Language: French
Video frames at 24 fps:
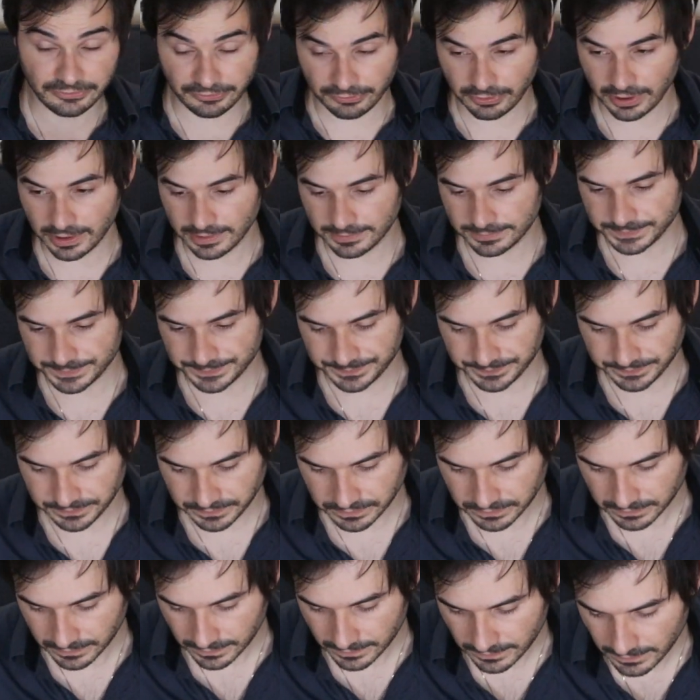fois,
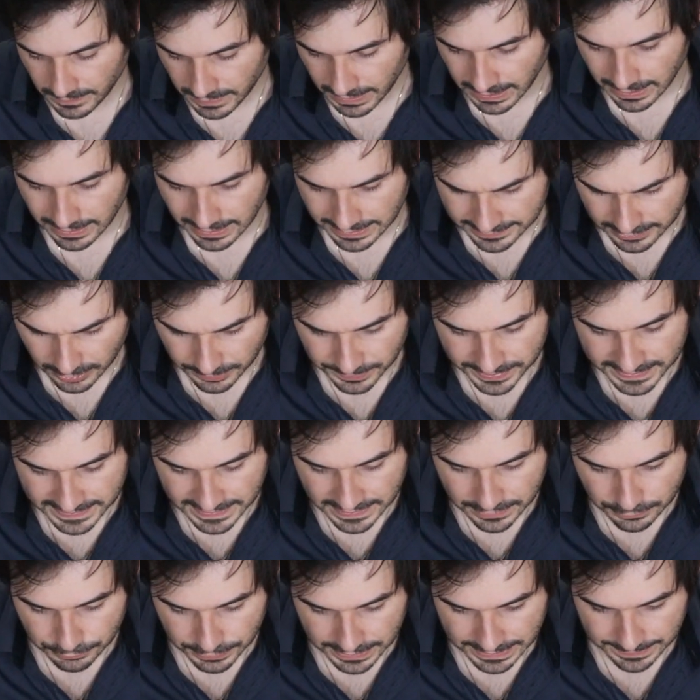les hommes
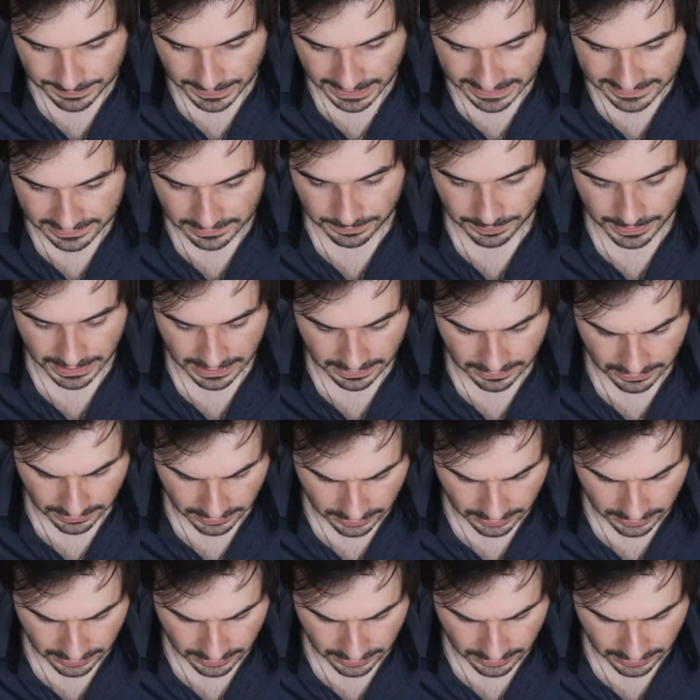séduisent par exemple par